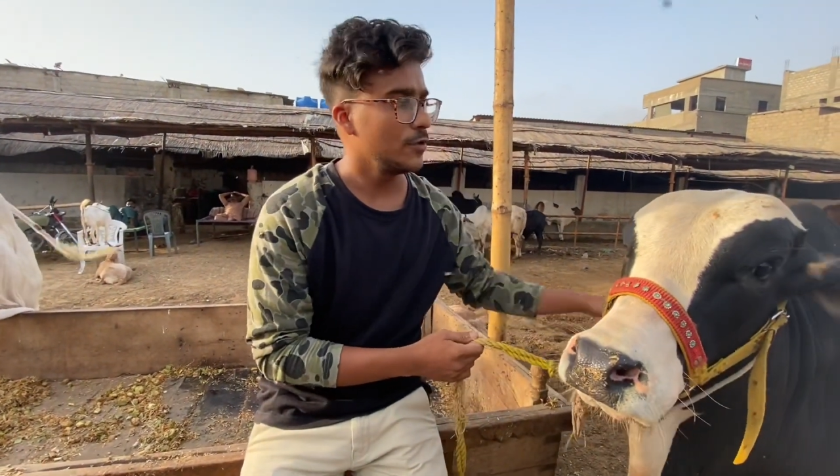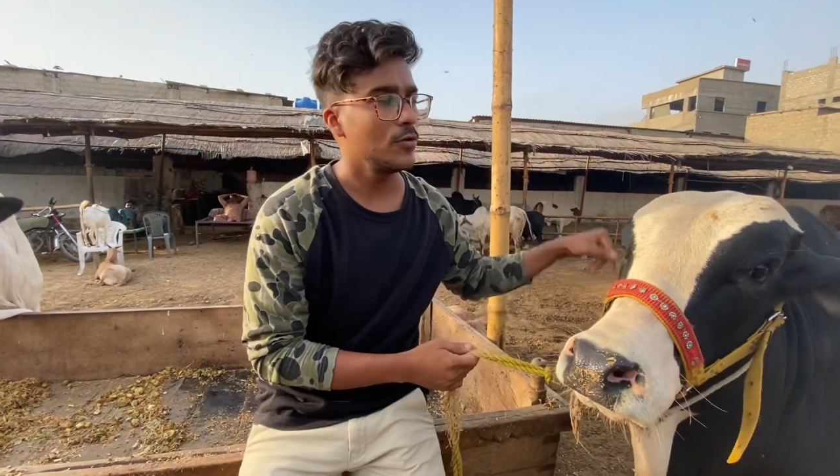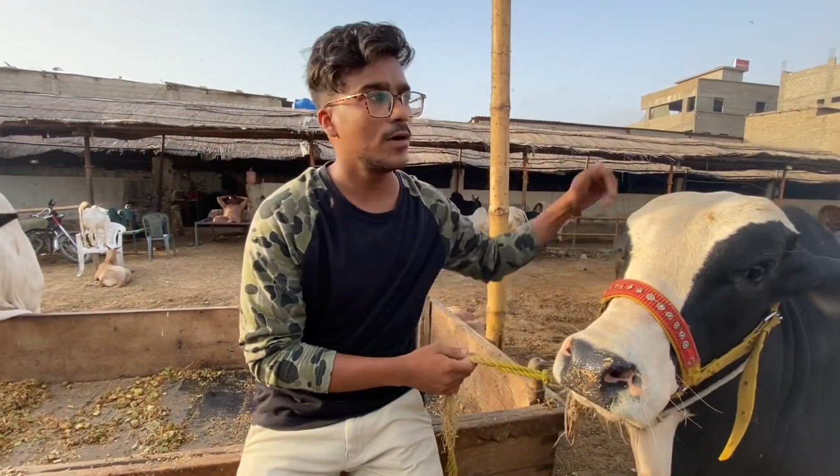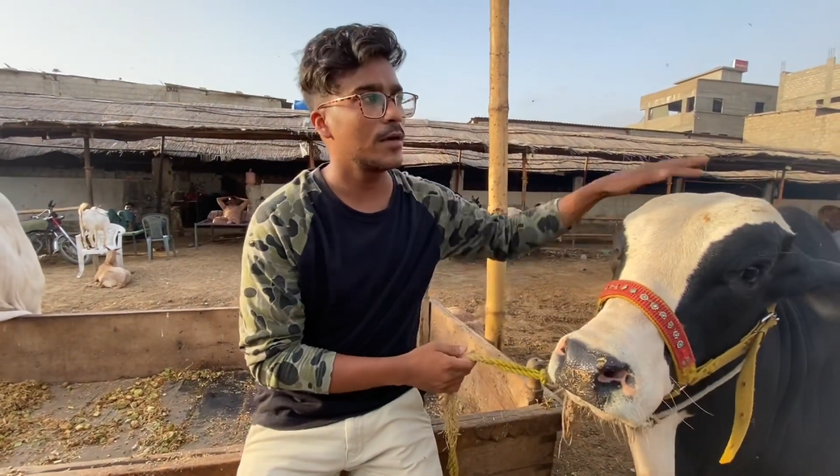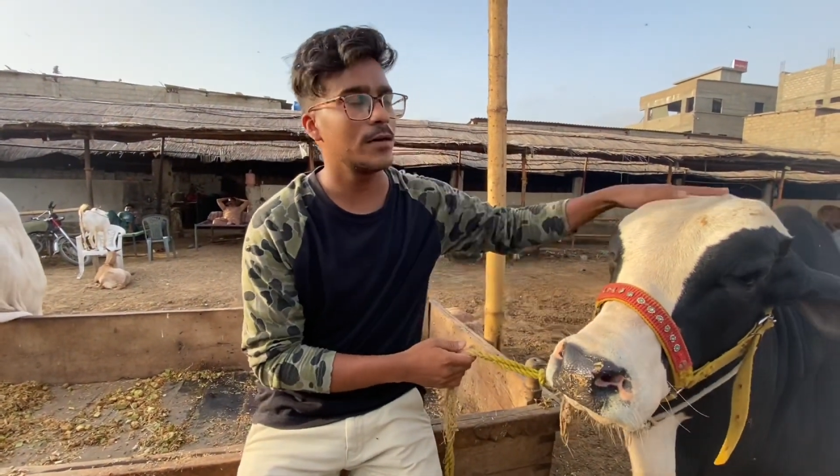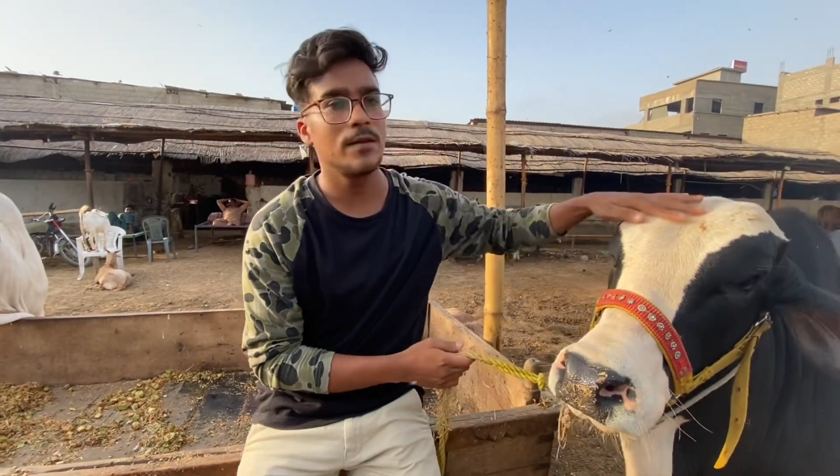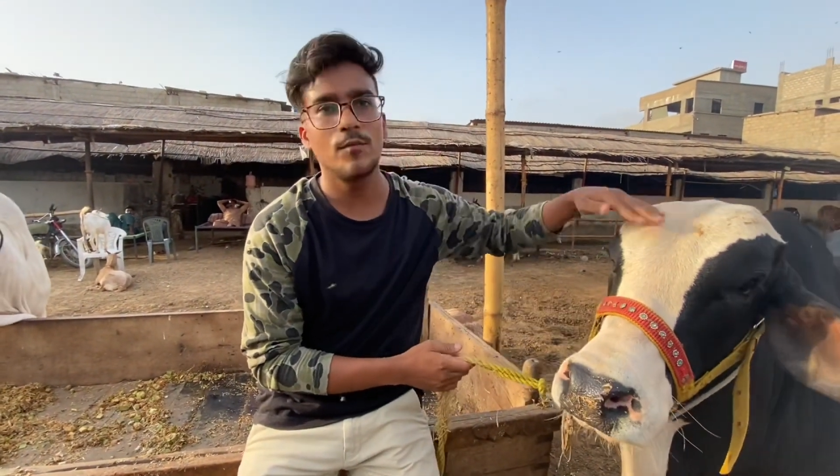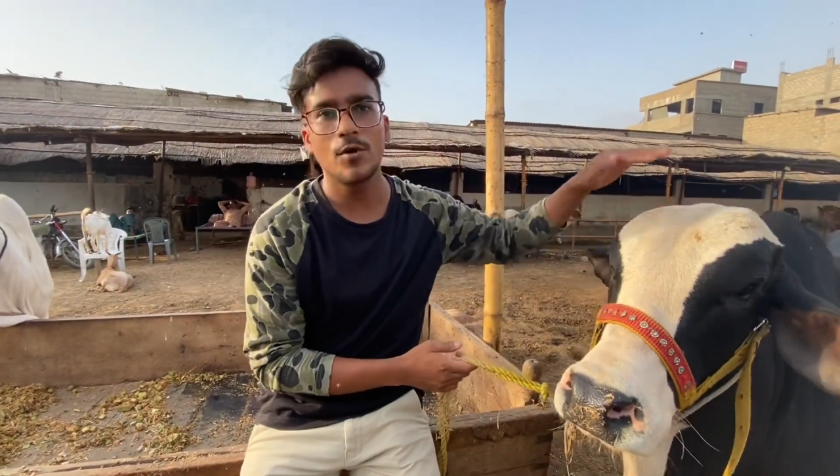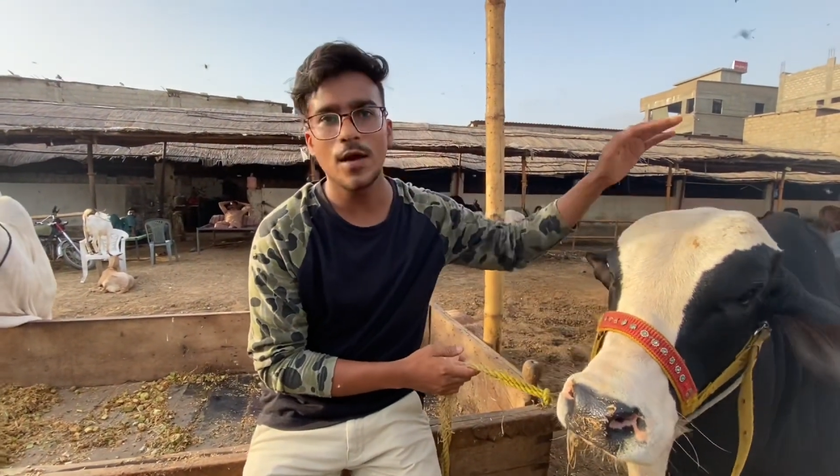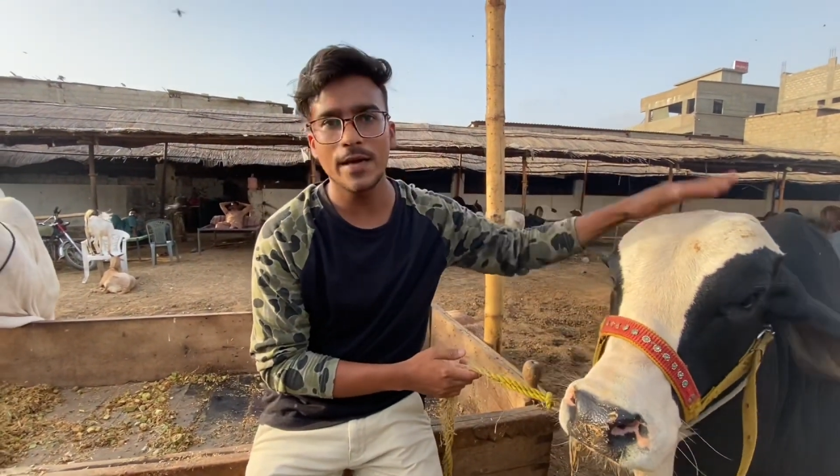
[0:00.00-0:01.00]
तो यार
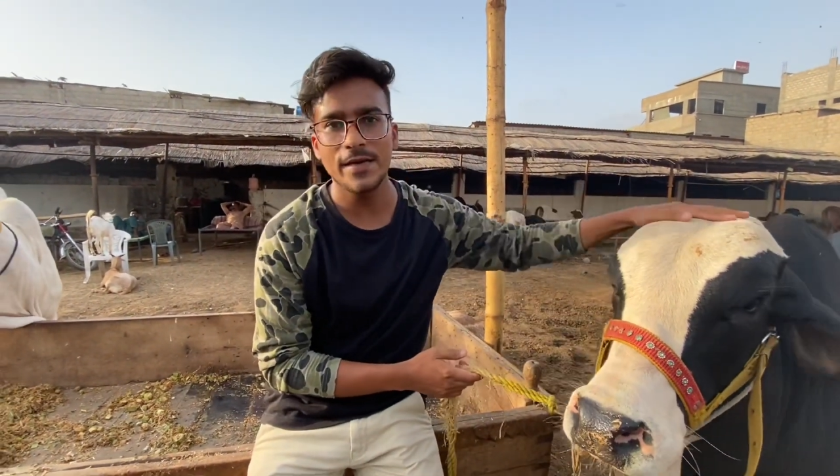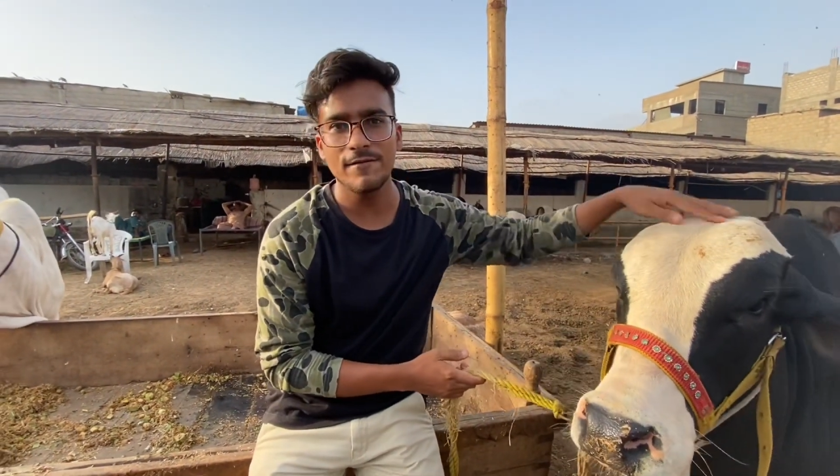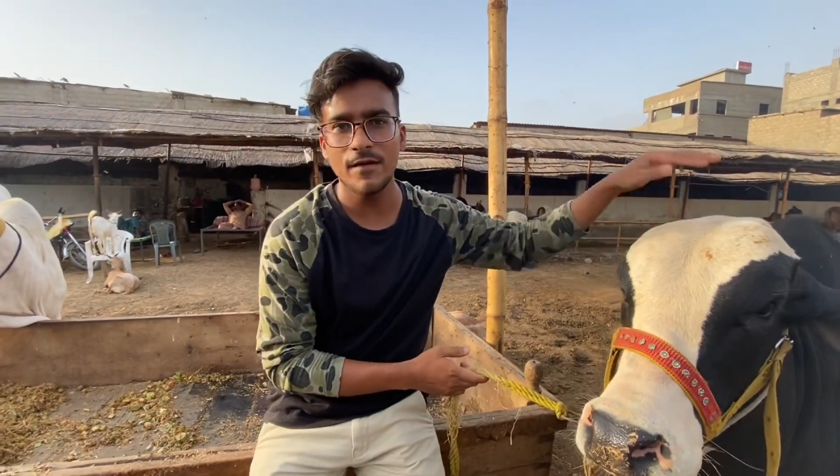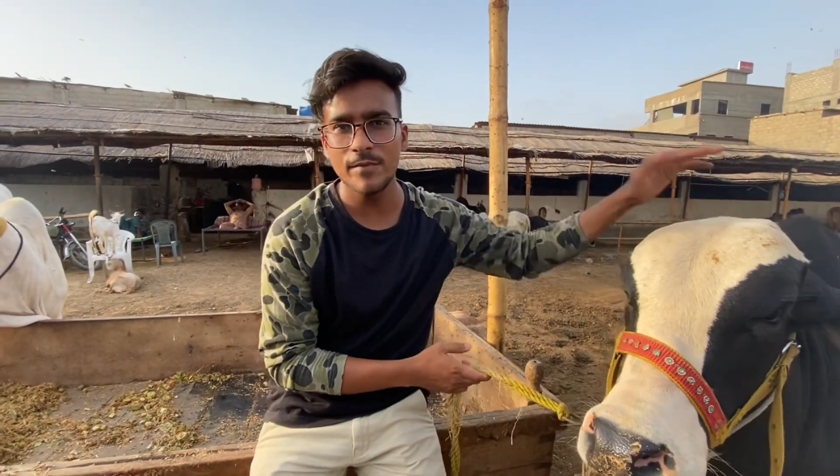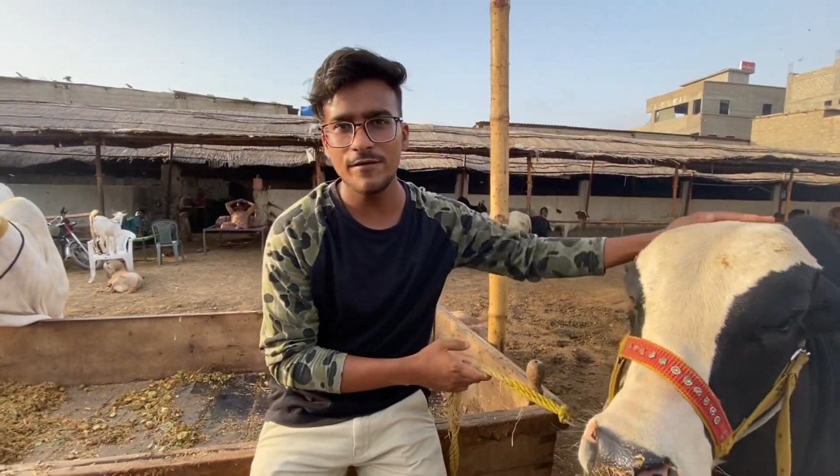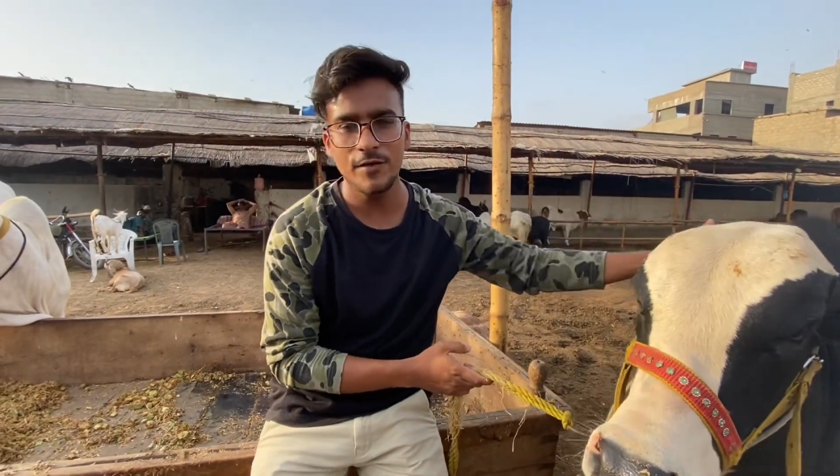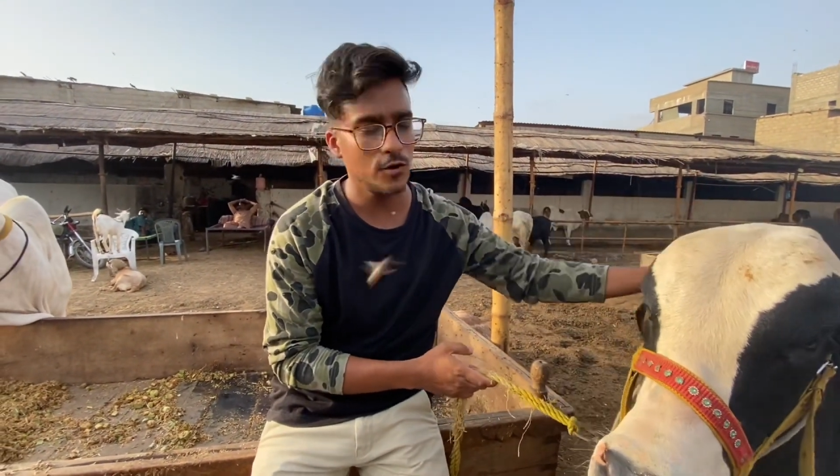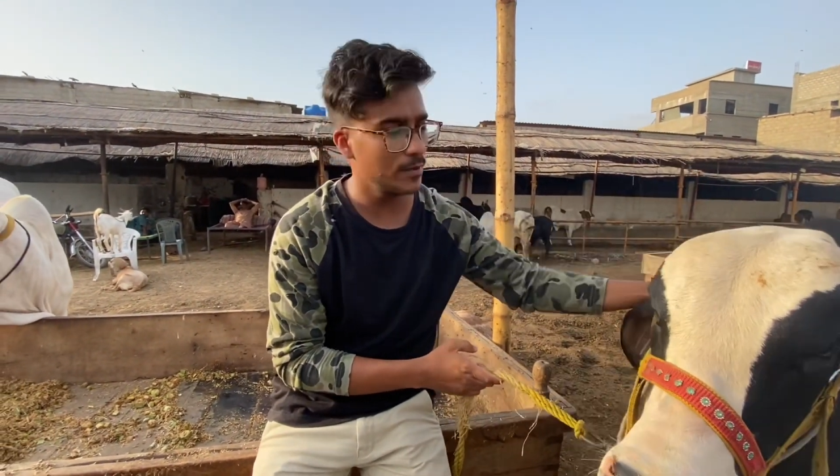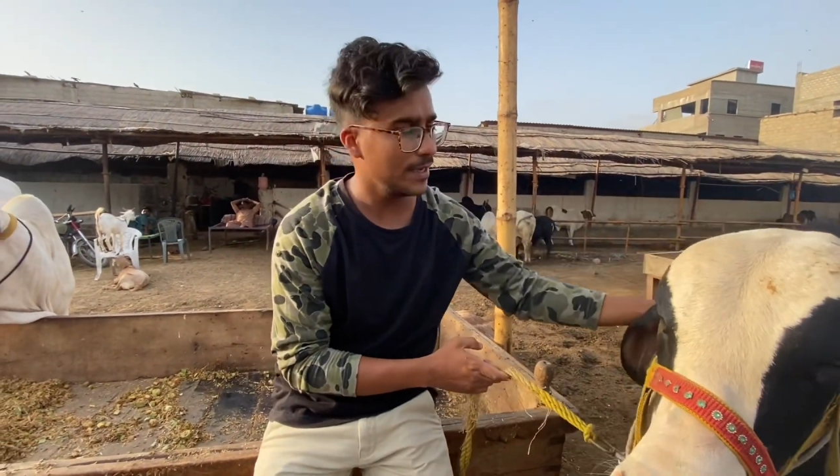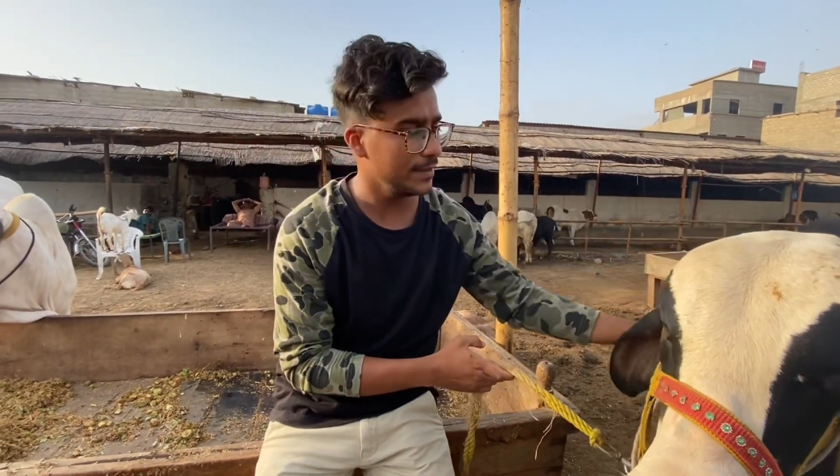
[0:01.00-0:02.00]
बुराक कैटी फार्म की
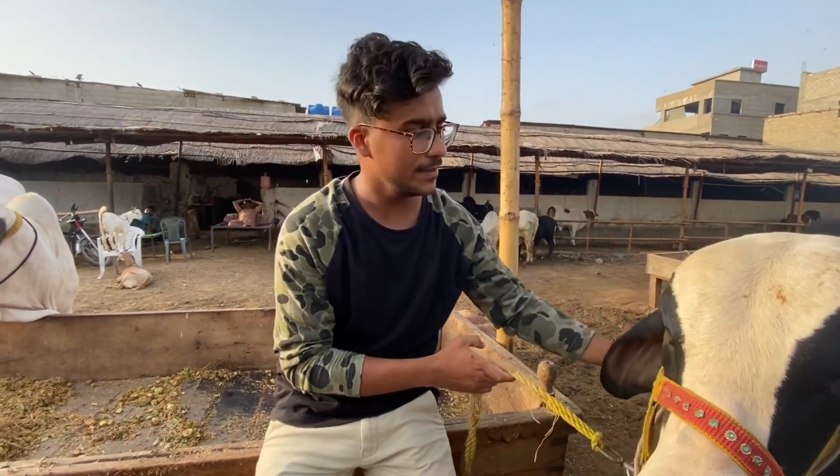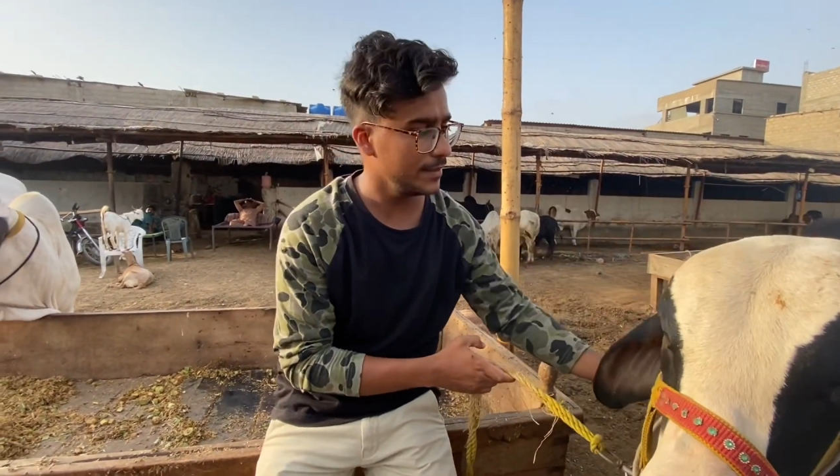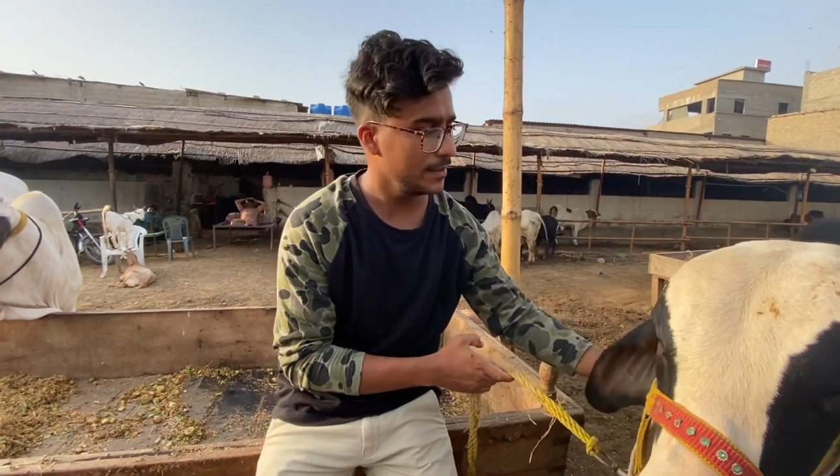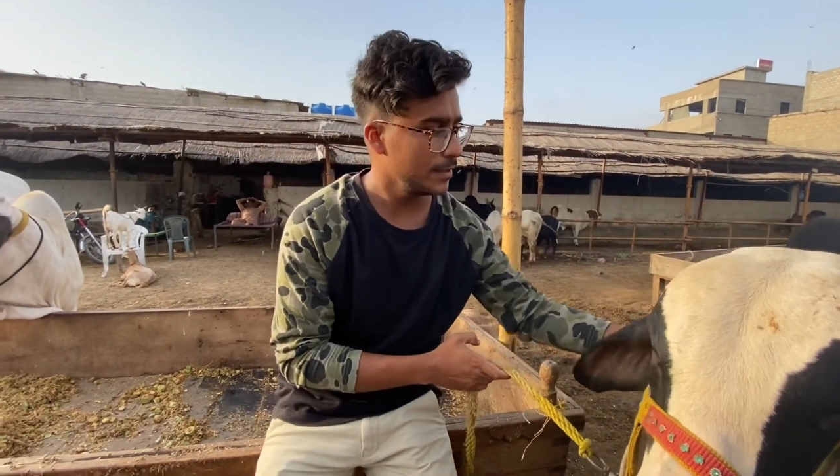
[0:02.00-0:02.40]
वीडियो बनाई थी